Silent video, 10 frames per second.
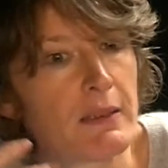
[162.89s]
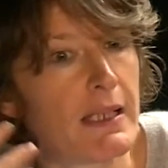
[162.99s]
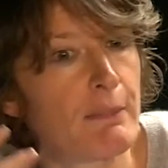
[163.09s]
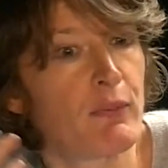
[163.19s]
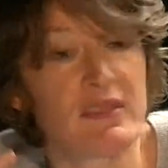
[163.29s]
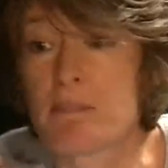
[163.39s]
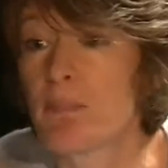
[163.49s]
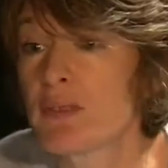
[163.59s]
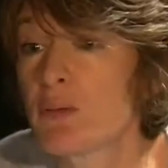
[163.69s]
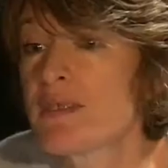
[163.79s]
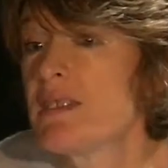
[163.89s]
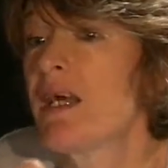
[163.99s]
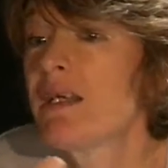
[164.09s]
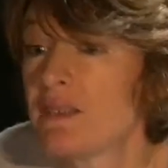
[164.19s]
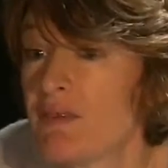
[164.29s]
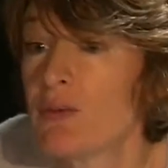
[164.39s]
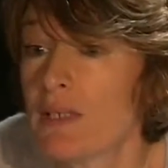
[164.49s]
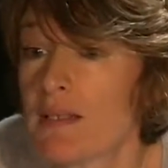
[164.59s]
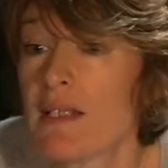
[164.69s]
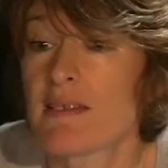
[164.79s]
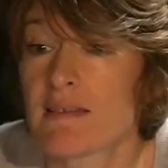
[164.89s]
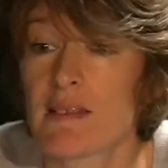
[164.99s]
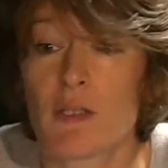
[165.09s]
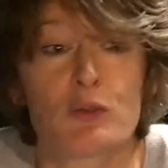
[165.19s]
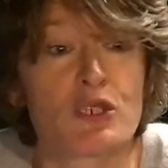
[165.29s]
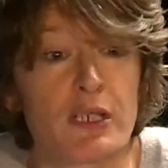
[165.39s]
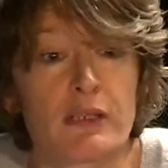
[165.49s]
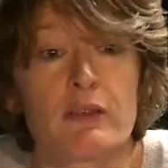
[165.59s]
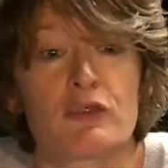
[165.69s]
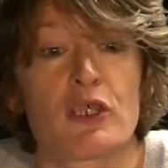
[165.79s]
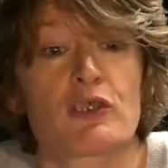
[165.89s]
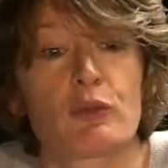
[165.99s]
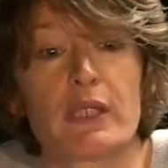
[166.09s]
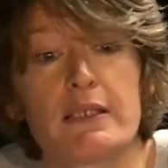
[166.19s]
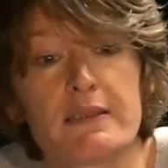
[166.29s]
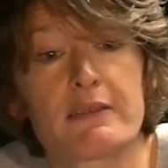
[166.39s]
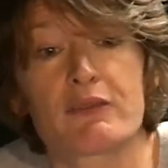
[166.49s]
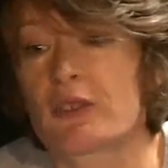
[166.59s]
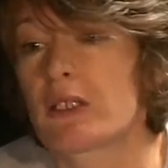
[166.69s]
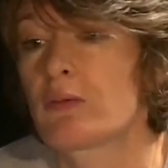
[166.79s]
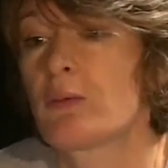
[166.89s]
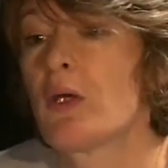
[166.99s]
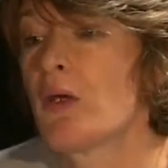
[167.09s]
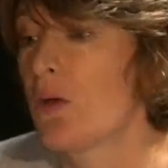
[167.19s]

La réponse, elle peut être aussi individuelle, c'est-à-dire que chacun, chaque journaliste, chaque